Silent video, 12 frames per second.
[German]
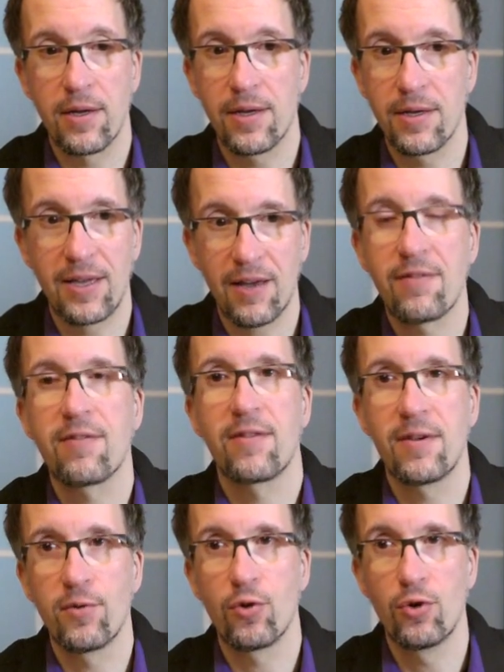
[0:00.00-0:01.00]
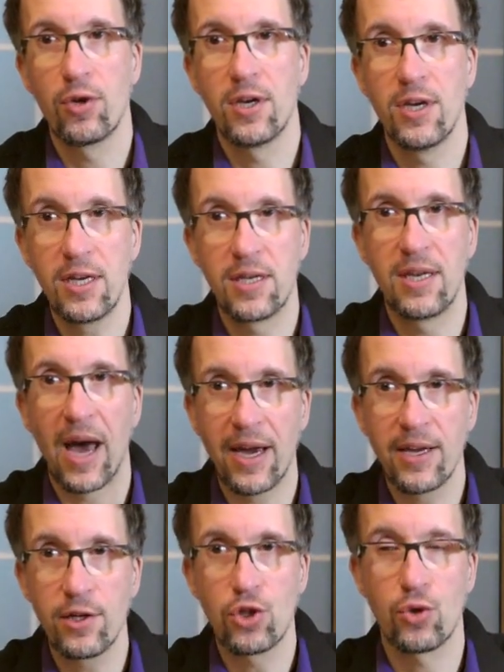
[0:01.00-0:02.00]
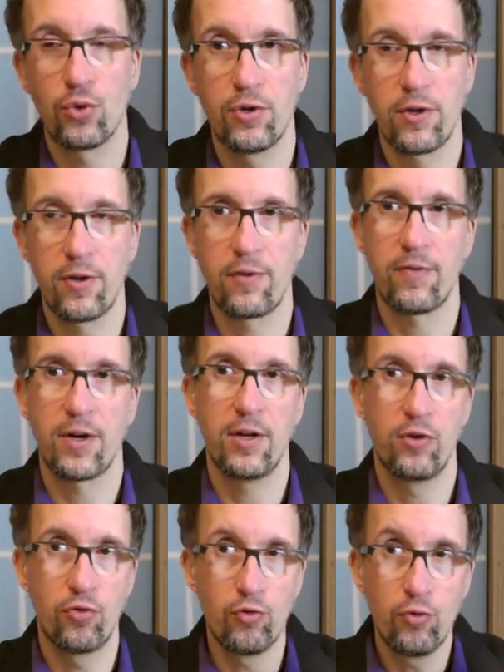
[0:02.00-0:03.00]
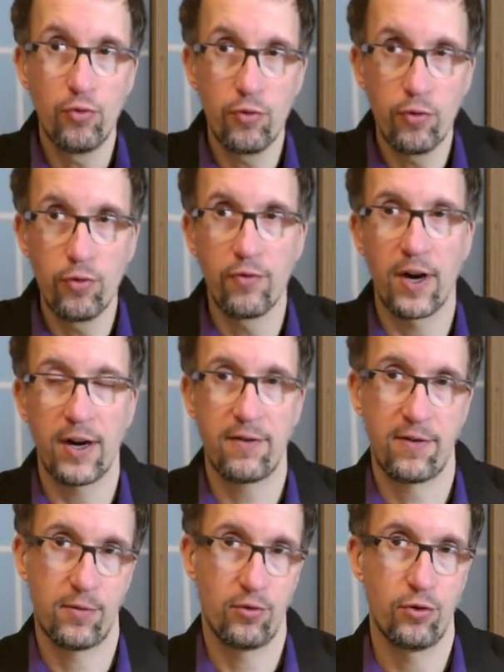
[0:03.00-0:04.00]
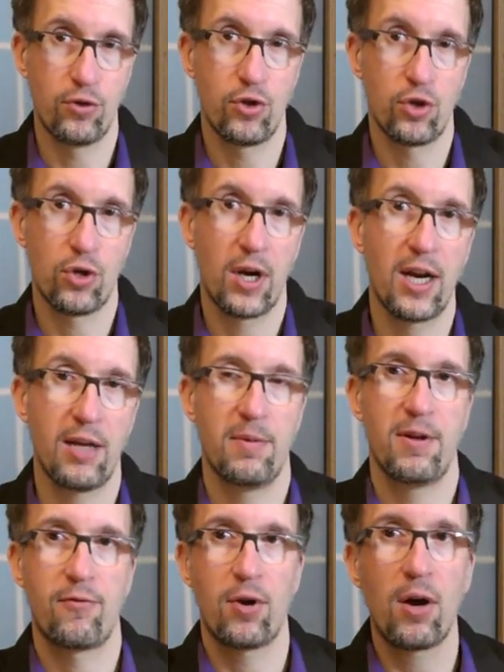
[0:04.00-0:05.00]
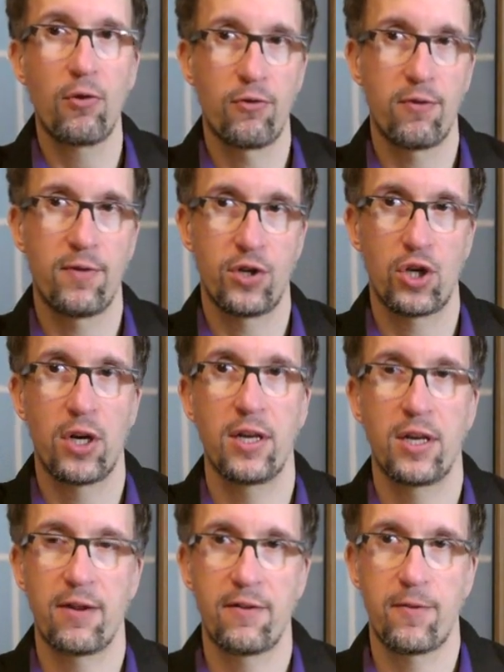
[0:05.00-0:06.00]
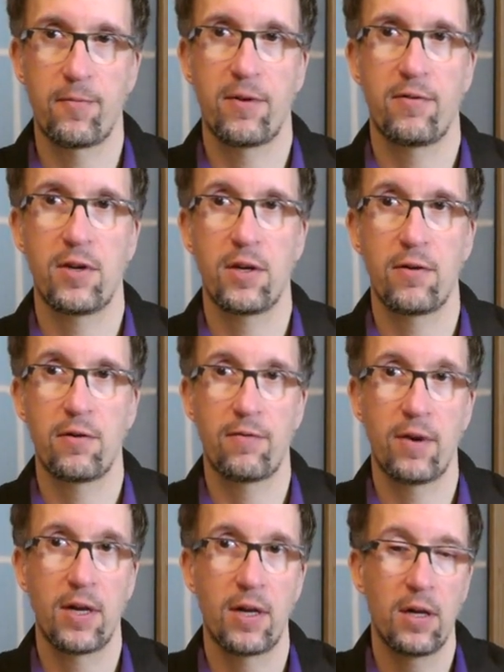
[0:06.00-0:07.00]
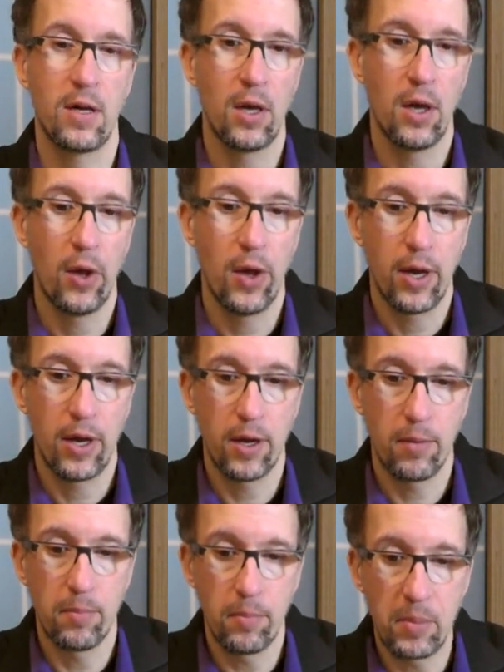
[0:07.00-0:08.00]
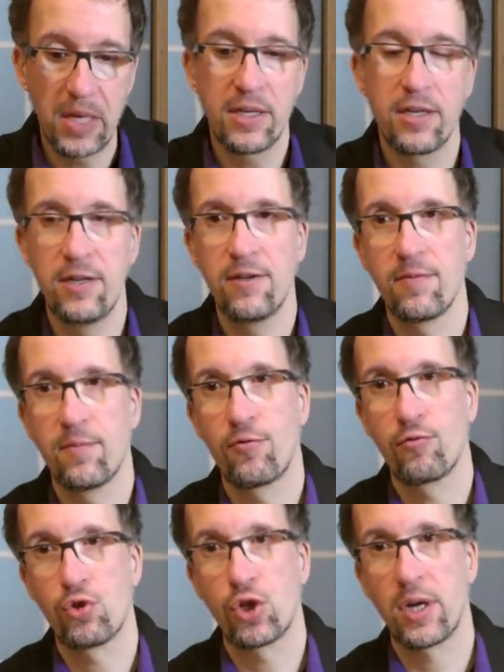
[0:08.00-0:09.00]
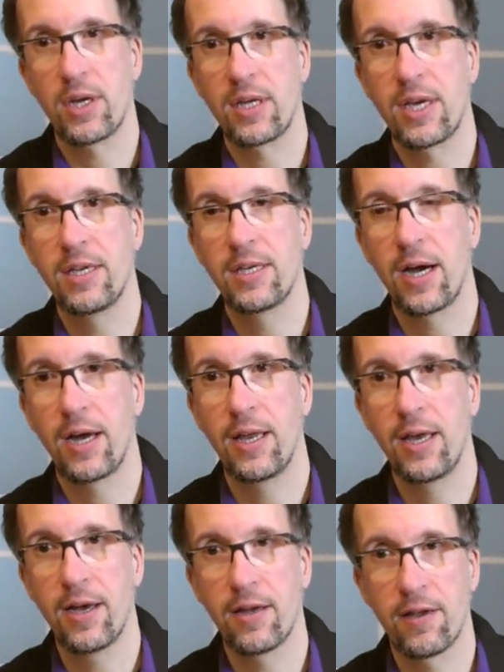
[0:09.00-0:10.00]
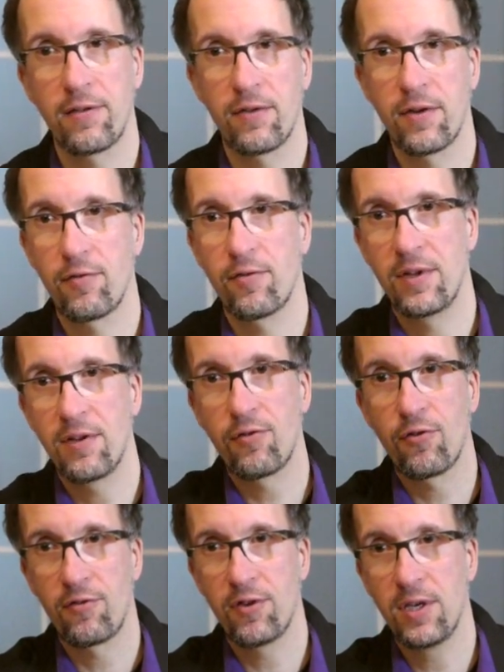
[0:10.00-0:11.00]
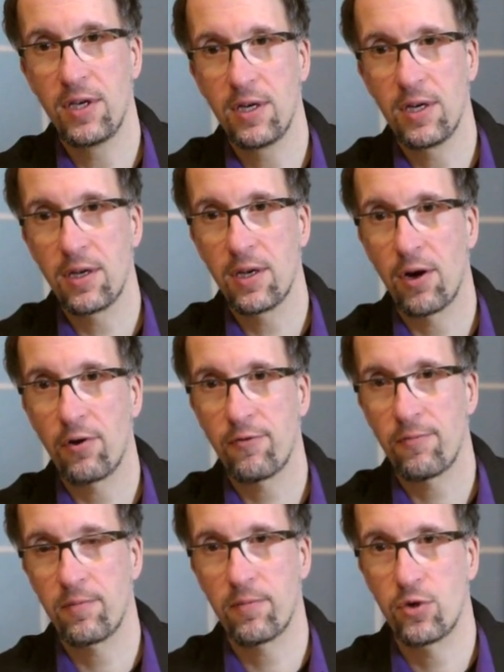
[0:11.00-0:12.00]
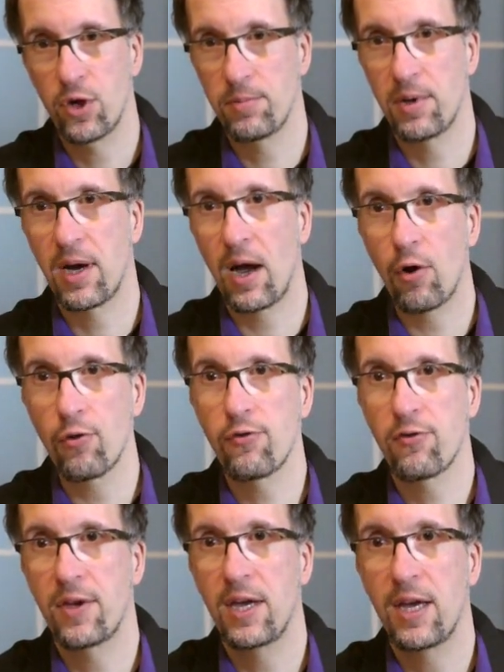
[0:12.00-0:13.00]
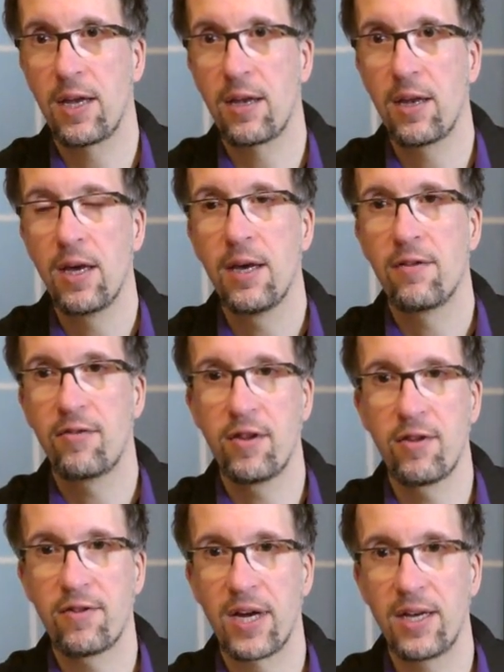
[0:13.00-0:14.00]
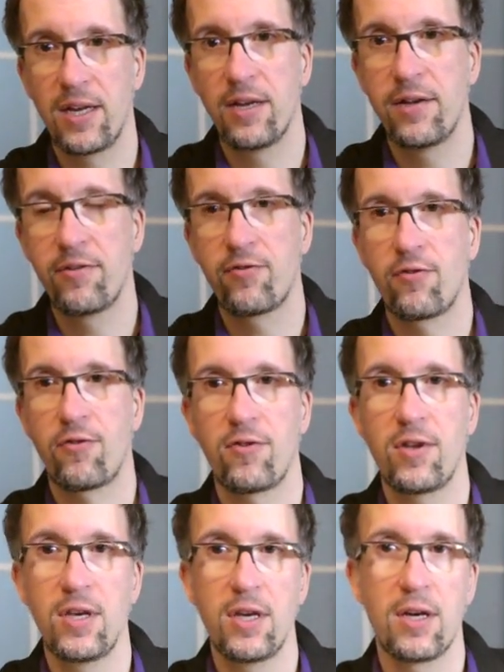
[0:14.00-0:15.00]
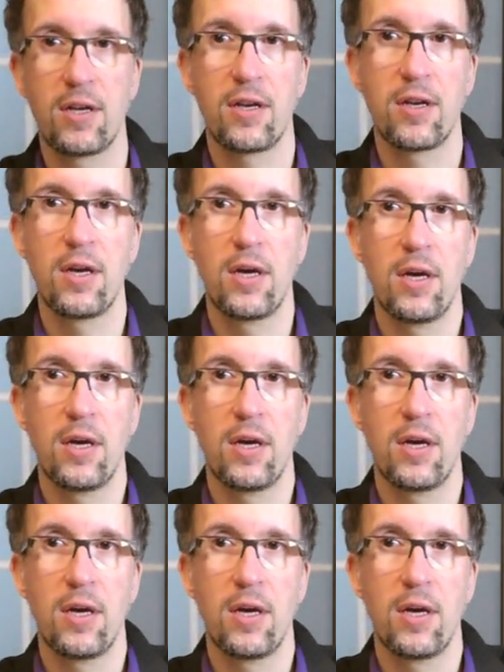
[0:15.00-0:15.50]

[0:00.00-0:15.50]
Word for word: äh, dass es im Grunde nicht deine Schuld ist, weil du warst im Grunde schon gar nicht mehr zu Hause wahrscheinlich, als das passiert ist, weil äh, mit diesem Zustand geht ja einher, dass wir dissoziieren, aus dem Körper rausgehen, Sinneskanäle dissoziieren,